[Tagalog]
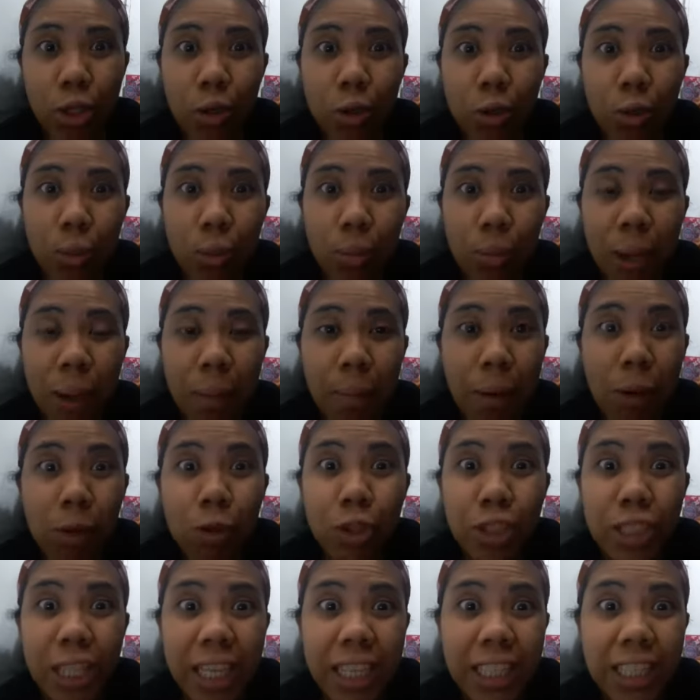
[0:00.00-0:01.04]
yung pang
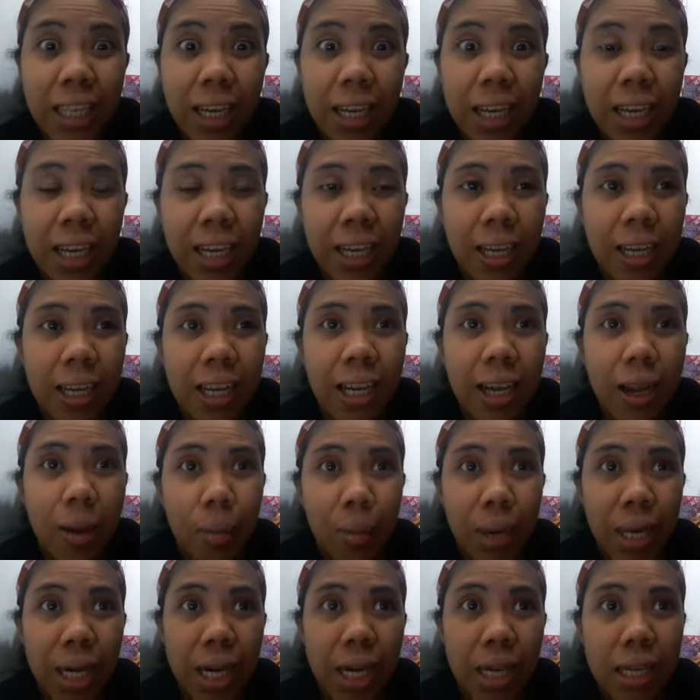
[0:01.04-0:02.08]
mountain na
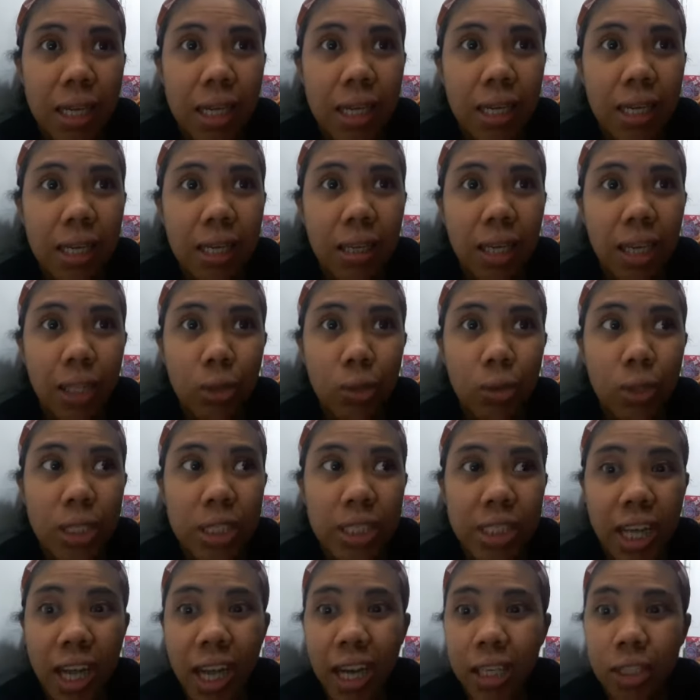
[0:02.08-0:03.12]
parang katulad
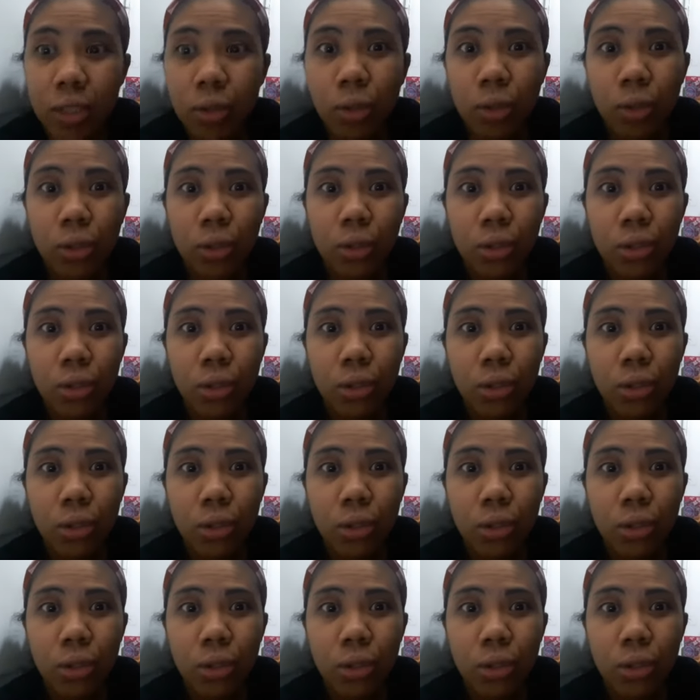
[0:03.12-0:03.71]
sa cargo.